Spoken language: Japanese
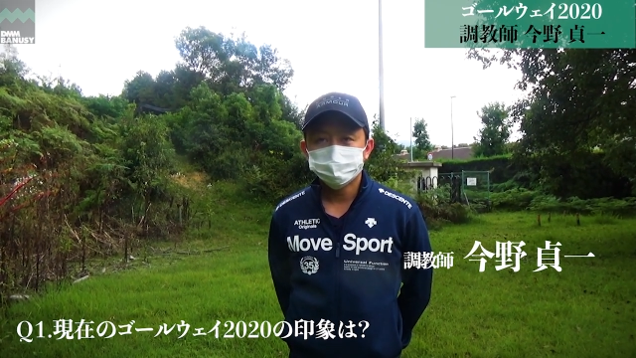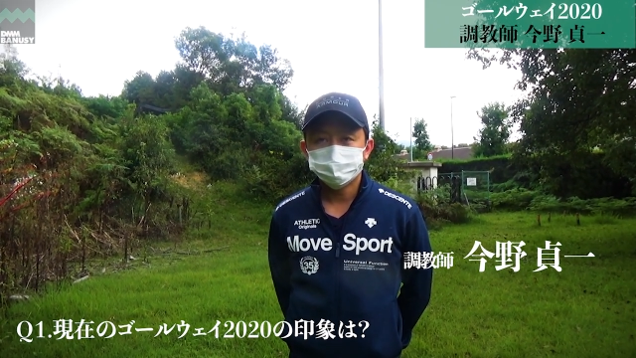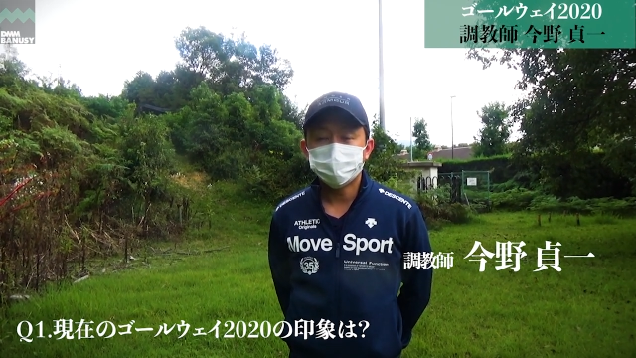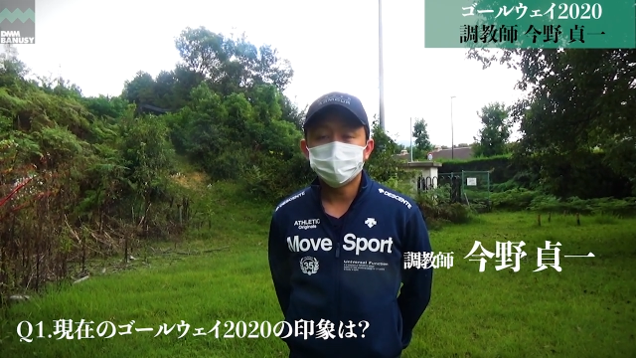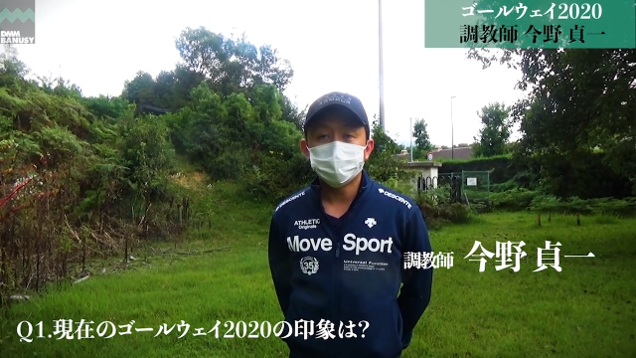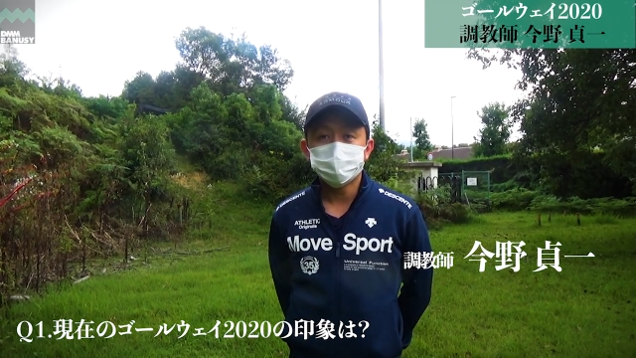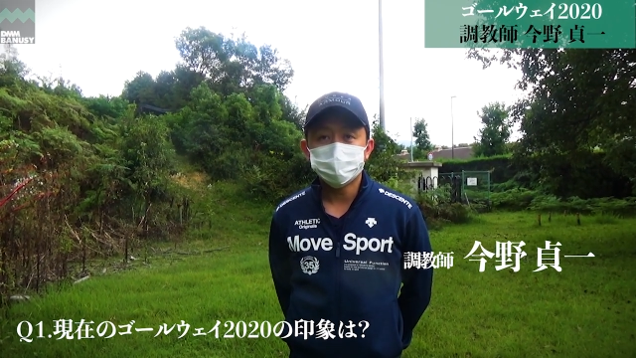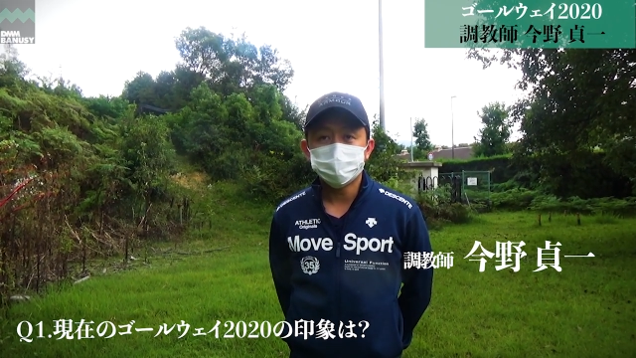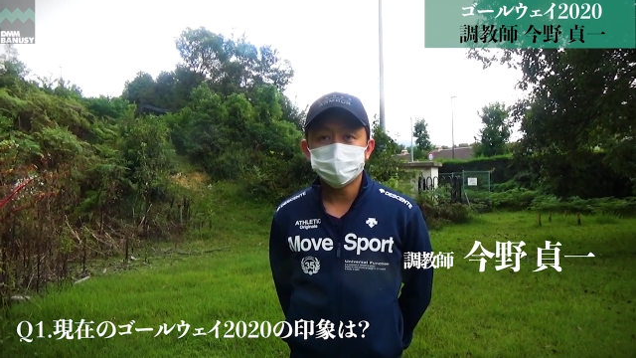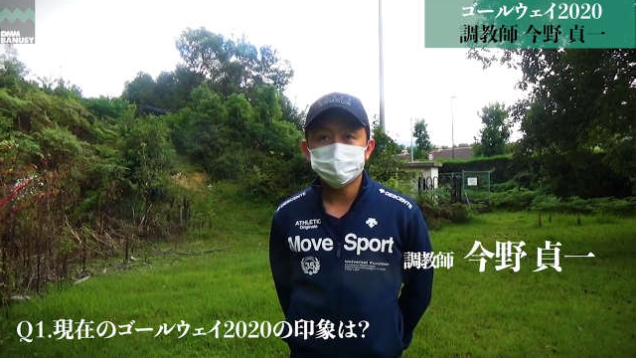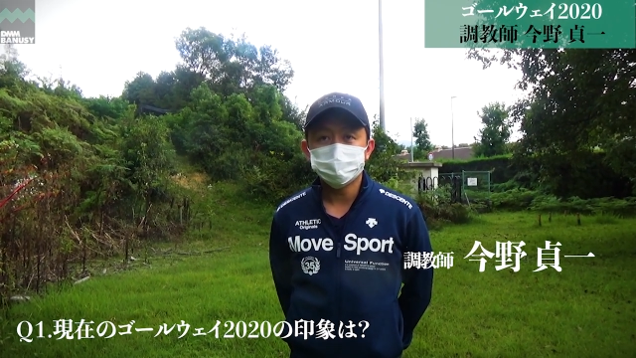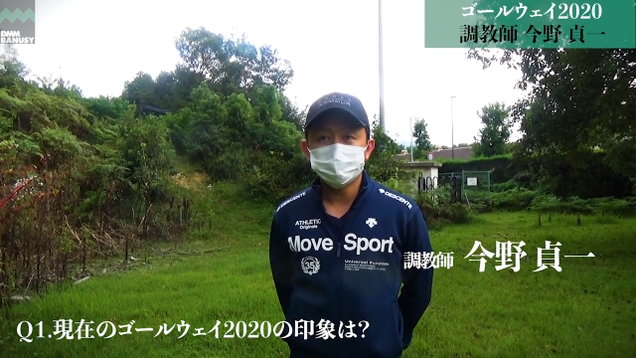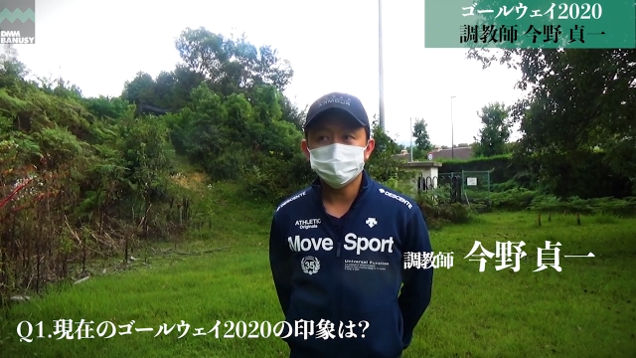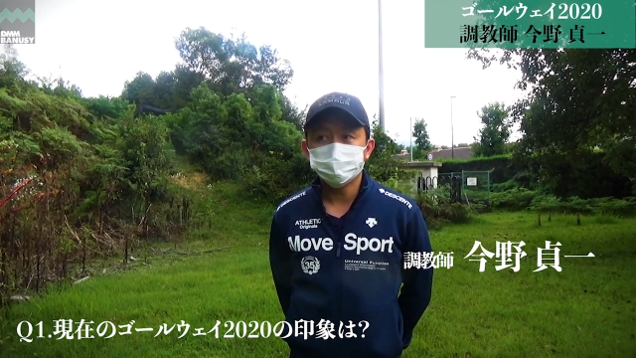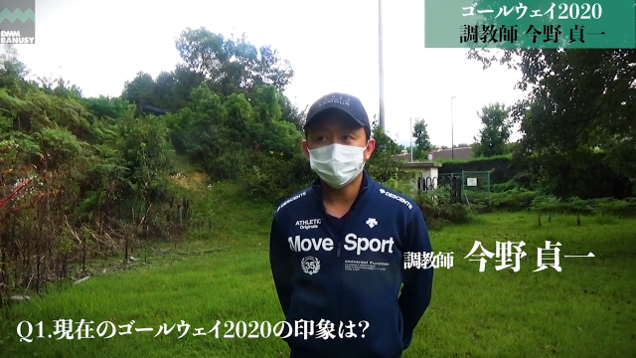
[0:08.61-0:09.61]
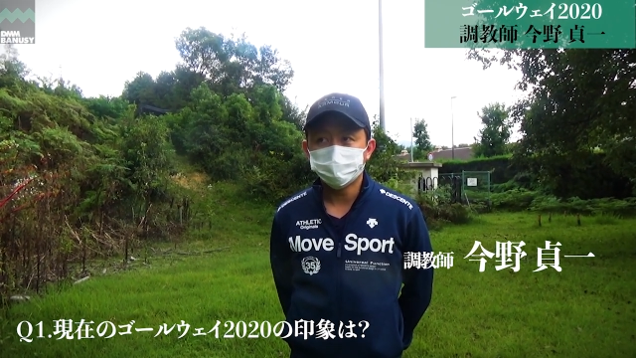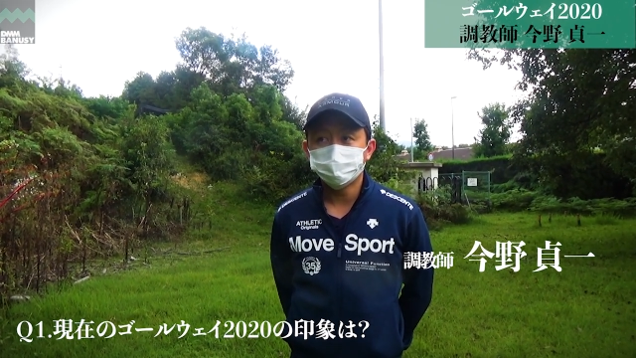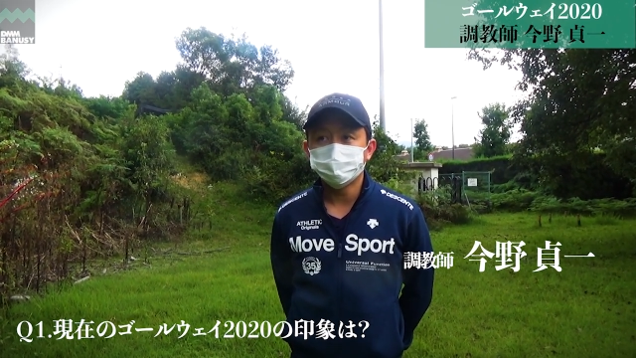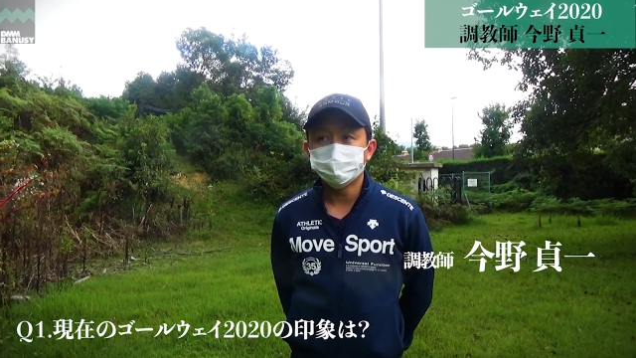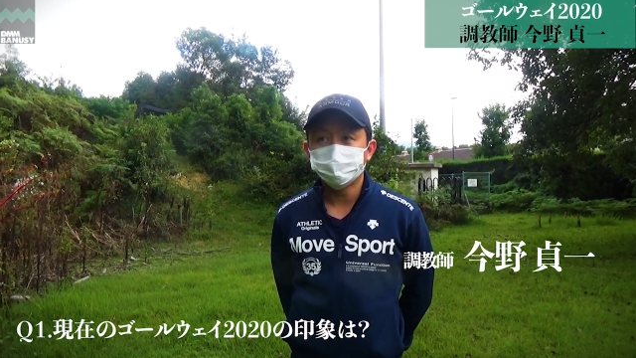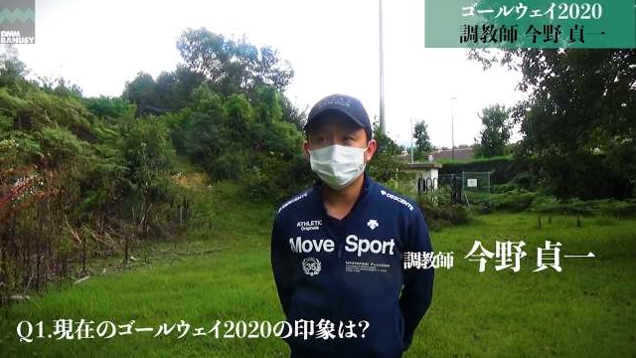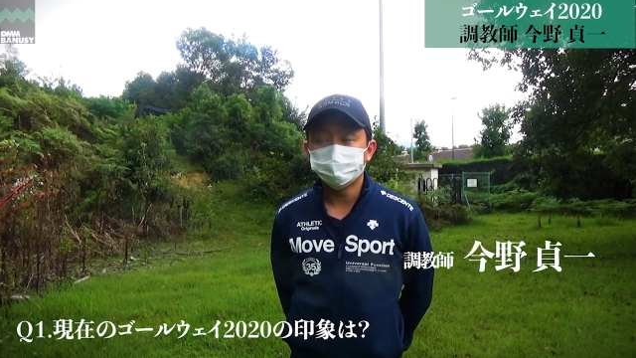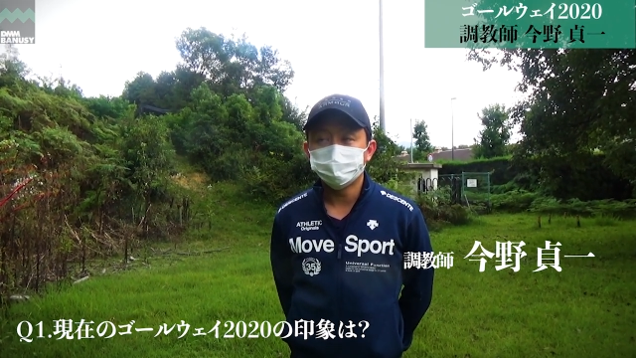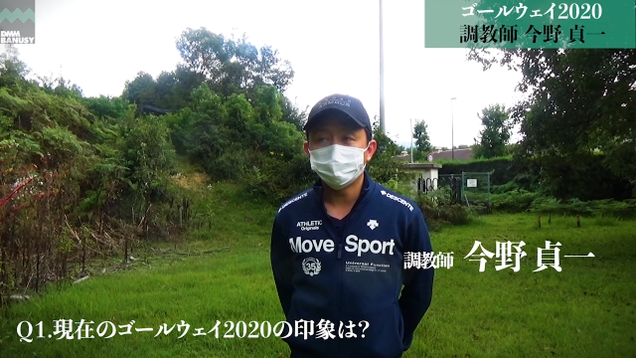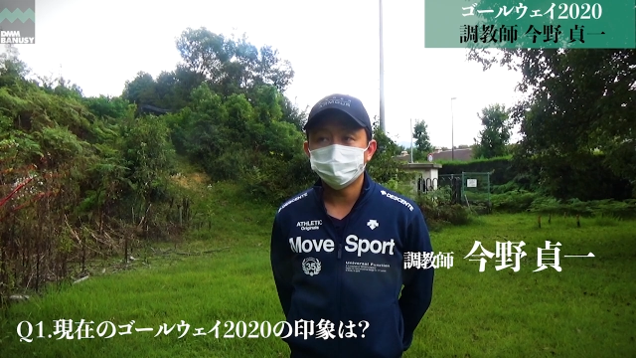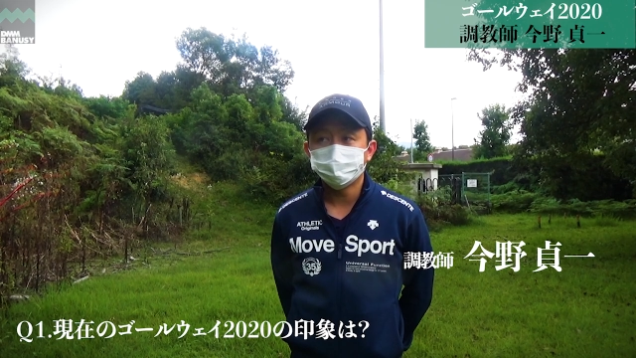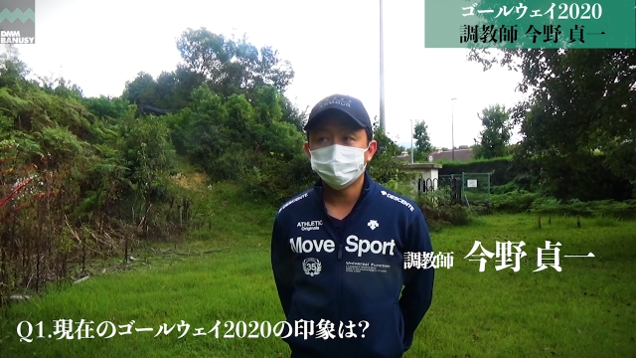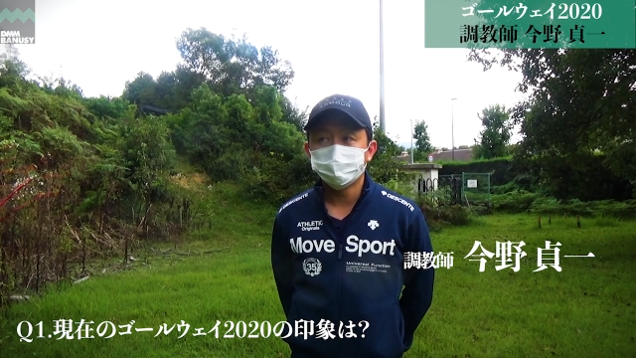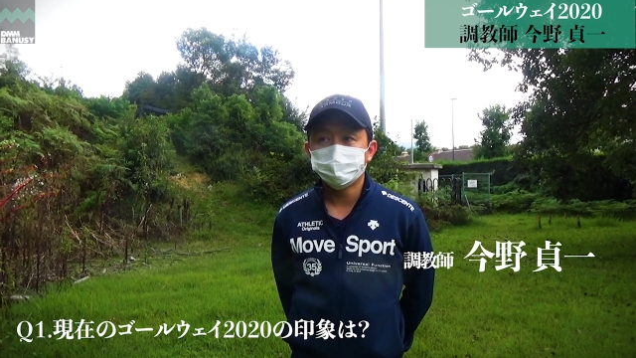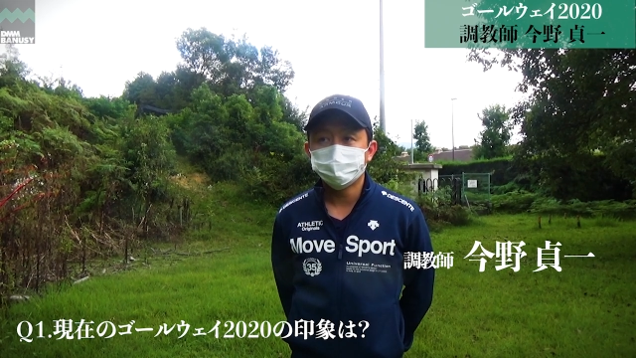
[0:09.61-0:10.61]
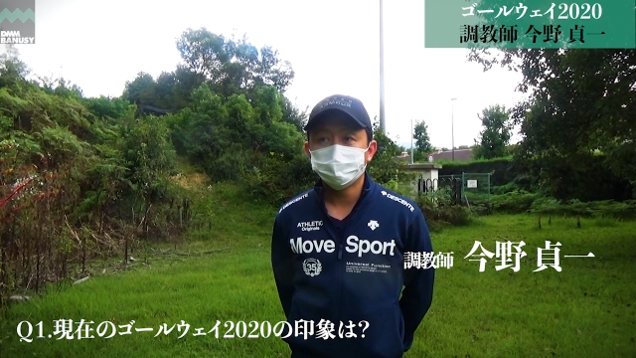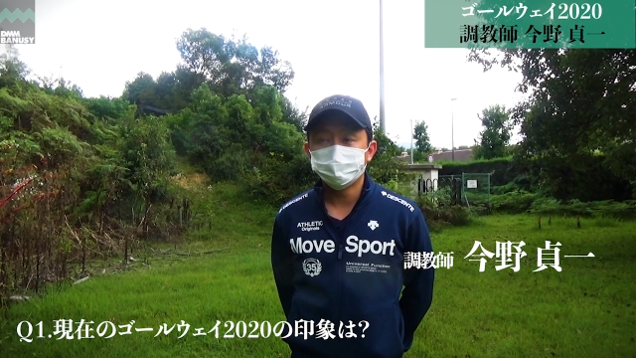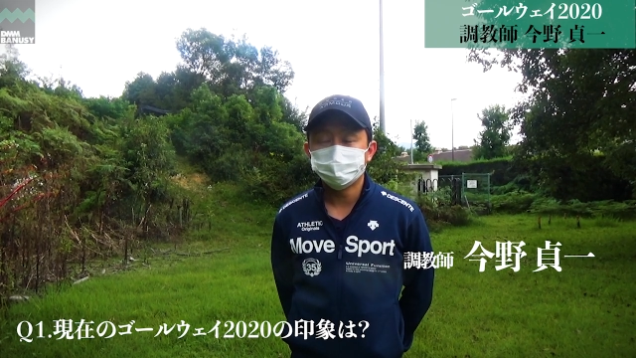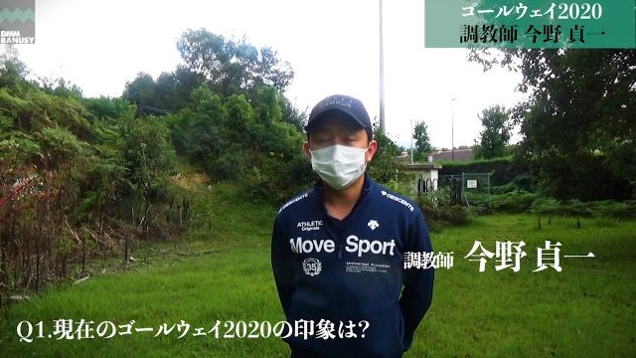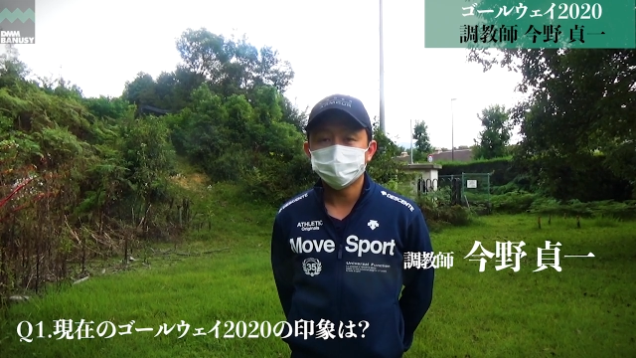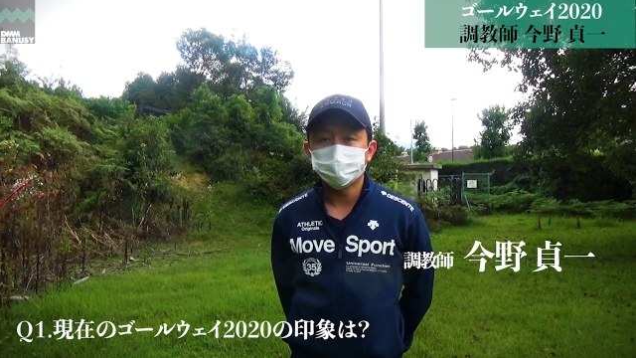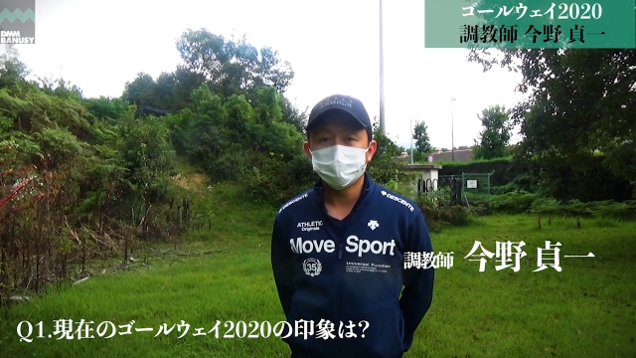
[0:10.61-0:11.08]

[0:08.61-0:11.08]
柔らかい、あの馬